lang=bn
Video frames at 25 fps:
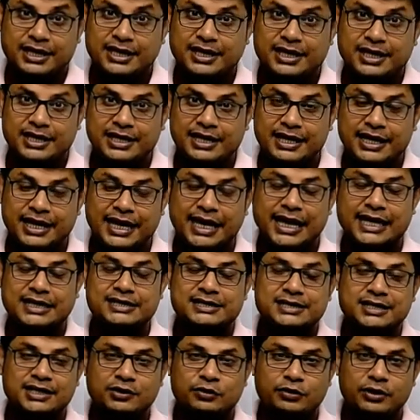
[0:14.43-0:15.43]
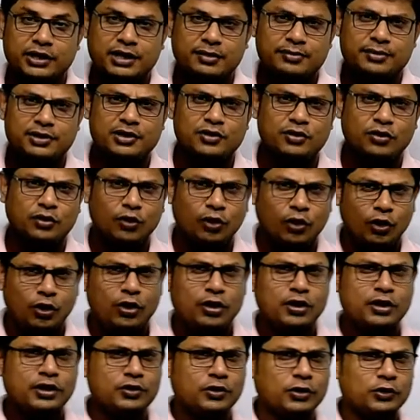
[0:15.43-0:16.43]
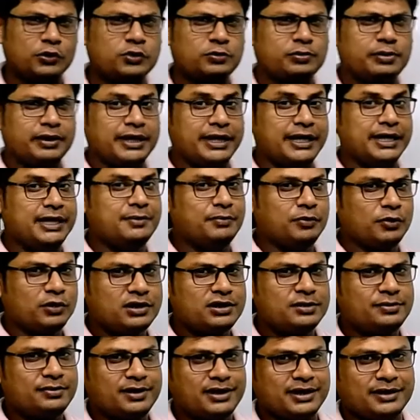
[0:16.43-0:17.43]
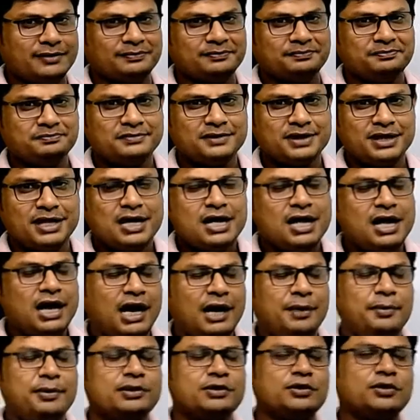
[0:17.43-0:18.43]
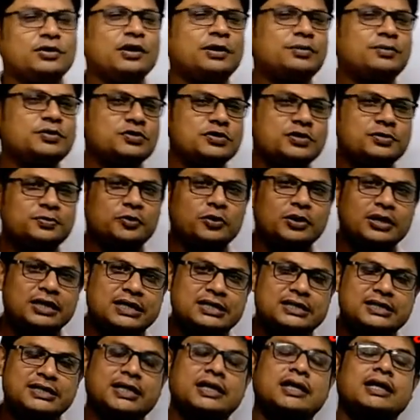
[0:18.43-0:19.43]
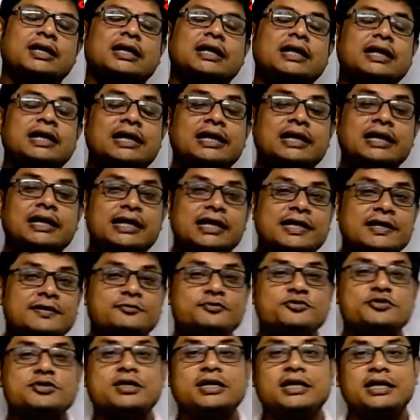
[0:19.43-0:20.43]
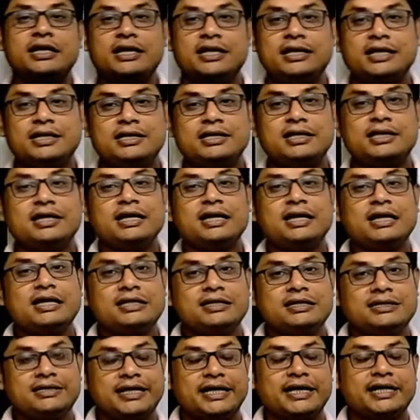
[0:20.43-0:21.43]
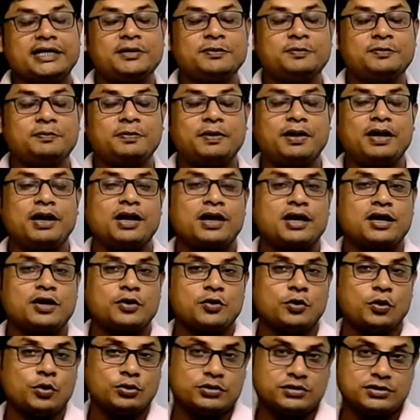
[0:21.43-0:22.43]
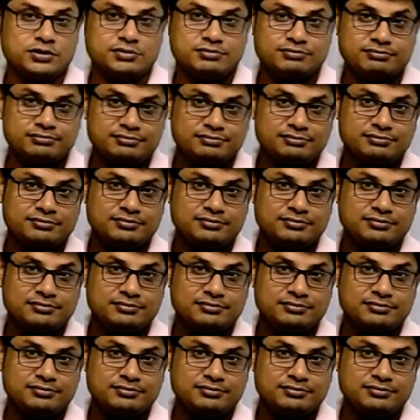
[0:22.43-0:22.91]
এখানে কি অ্যাট না হয়ে আমি অন অথবা ইন বলতে পারি আবার ধরো আমি যদি বলি যে হি লিভস ইন টেন পার্ক রোড